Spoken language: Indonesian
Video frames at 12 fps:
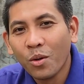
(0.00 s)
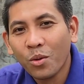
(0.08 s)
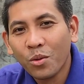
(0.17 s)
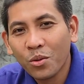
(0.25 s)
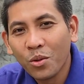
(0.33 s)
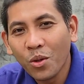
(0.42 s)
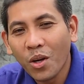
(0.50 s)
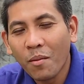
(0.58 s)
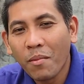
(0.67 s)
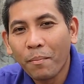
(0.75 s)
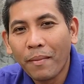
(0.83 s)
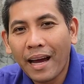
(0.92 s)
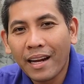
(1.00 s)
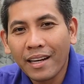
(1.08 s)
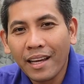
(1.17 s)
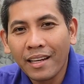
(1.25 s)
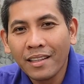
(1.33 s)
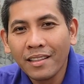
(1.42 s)
untuk
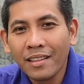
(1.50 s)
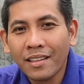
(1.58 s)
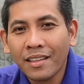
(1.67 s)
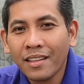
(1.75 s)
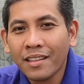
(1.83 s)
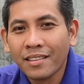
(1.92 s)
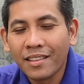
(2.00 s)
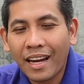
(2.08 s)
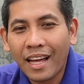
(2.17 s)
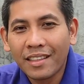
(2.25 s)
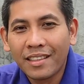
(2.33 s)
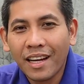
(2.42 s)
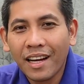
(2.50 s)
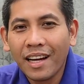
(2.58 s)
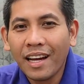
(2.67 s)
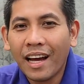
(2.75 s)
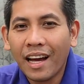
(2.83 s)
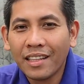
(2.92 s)
memanen
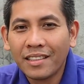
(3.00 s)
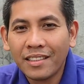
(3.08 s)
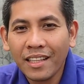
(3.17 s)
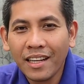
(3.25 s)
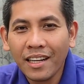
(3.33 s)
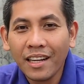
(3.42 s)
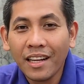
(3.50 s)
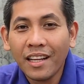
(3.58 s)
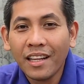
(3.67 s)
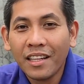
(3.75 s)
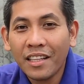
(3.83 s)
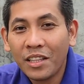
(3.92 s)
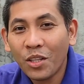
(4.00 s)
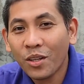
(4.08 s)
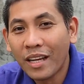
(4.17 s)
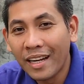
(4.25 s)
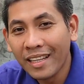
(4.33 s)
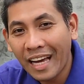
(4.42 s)
selada hasil
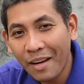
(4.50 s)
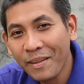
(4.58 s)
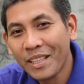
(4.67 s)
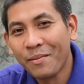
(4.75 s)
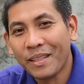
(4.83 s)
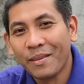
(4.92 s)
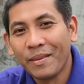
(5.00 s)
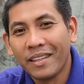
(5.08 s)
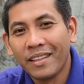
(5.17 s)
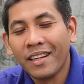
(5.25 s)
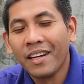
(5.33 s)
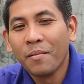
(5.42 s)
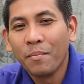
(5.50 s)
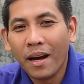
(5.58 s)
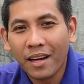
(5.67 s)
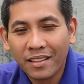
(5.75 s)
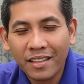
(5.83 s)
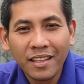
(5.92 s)
hidroganik kami teman-teman
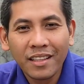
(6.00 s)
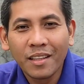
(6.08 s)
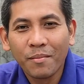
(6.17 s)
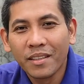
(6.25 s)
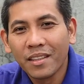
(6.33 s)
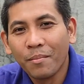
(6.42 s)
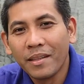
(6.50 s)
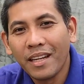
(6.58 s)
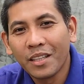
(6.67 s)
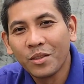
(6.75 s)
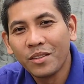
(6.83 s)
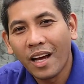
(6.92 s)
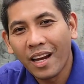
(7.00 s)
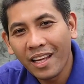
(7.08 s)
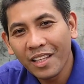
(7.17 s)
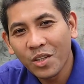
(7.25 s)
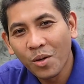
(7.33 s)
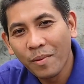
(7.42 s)
Bagi teman-teman yang sudah
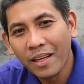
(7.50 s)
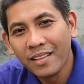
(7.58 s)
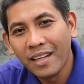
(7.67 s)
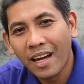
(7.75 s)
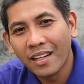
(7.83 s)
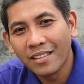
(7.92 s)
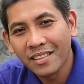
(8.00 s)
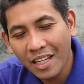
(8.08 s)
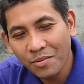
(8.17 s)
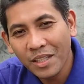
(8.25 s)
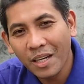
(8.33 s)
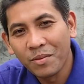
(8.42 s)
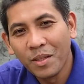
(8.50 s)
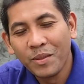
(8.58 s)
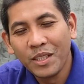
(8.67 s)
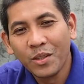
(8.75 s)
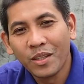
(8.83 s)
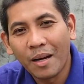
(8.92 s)
like, komen, dan subscribe di
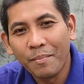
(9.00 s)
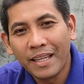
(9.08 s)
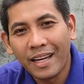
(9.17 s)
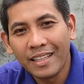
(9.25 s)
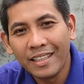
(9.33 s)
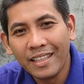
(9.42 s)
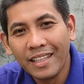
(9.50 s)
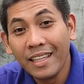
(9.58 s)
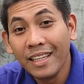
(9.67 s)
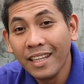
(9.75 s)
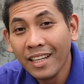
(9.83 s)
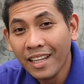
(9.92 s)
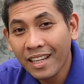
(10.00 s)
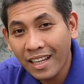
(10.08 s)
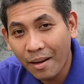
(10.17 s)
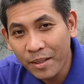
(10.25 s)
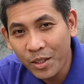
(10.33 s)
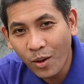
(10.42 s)
video kami kali ini
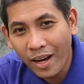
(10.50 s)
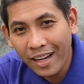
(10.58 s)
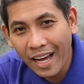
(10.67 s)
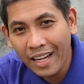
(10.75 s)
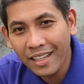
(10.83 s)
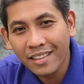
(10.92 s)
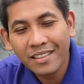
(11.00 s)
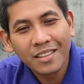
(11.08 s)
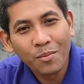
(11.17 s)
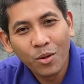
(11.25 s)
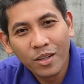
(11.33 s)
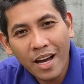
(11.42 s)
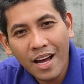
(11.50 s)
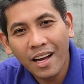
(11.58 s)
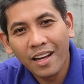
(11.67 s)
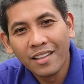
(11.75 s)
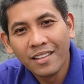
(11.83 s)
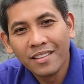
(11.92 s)
Kami doakan
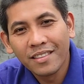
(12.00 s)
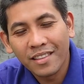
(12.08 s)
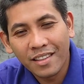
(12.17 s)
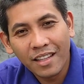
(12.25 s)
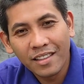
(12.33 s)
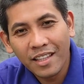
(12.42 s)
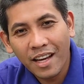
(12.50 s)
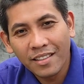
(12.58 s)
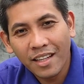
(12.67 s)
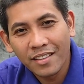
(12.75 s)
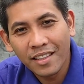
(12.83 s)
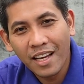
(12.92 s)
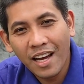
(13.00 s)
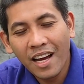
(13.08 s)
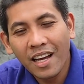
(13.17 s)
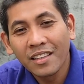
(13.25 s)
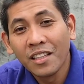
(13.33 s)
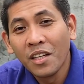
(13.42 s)
semoga senantiasa
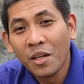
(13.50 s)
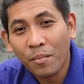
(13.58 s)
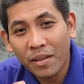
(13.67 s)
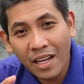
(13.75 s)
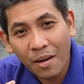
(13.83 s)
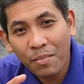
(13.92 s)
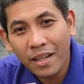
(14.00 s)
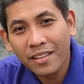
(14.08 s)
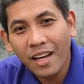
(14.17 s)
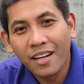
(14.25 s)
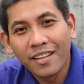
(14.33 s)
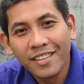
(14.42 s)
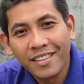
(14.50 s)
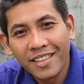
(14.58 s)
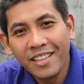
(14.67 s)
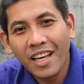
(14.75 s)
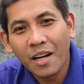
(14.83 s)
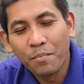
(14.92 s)
sehat mendapatkan
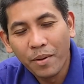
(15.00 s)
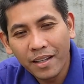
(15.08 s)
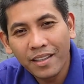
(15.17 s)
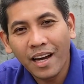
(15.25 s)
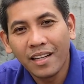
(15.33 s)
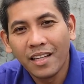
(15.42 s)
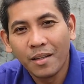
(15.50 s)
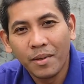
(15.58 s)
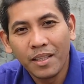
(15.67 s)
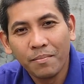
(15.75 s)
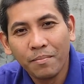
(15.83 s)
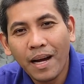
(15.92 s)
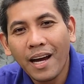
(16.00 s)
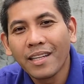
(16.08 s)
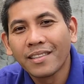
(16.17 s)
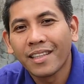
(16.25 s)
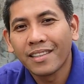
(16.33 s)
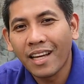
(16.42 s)
rizki yang berkah dan
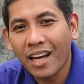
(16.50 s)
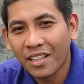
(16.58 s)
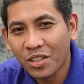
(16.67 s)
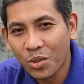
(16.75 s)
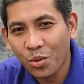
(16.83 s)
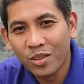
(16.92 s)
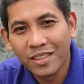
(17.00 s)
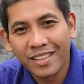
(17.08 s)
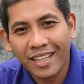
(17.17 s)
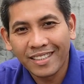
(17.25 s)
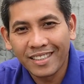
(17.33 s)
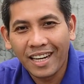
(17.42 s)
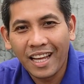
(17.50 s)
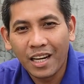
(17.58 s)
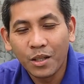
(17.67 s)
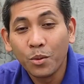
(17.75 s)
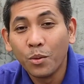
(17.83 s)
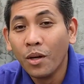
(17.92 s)
melimpah, serta sukses
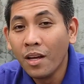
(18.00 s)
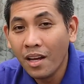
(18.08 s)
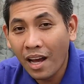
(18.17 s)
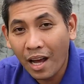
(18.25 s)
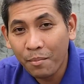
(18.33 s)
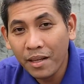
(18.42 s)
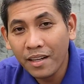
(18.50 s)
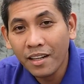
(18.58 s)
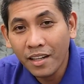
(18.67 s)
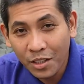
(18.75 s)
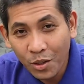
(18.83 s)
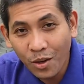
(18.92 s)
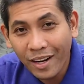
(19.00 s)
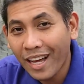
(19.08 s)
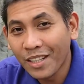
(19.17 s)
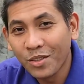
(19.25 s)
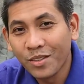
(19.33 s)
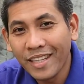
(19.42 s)
selalu. Amin. Yuk
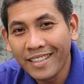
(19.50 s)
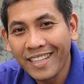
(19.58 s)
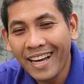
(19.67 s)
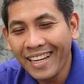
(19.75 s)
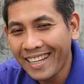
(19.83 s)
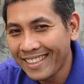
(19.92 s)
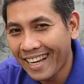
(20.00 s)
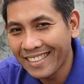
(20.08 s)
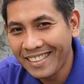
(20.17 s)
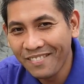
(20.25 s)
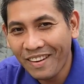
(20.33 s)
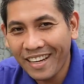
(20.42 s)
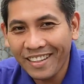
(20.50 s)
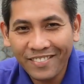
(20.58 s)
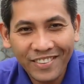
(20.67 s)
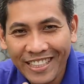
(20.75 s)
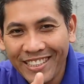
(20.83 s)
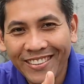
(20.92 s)
langsung saja kita simak
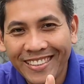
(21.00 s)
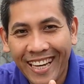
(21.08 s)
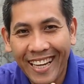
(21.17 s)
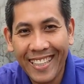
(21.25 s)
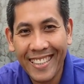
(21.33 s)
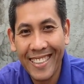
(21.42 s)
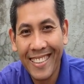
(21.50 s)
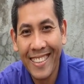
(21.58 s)
videonya.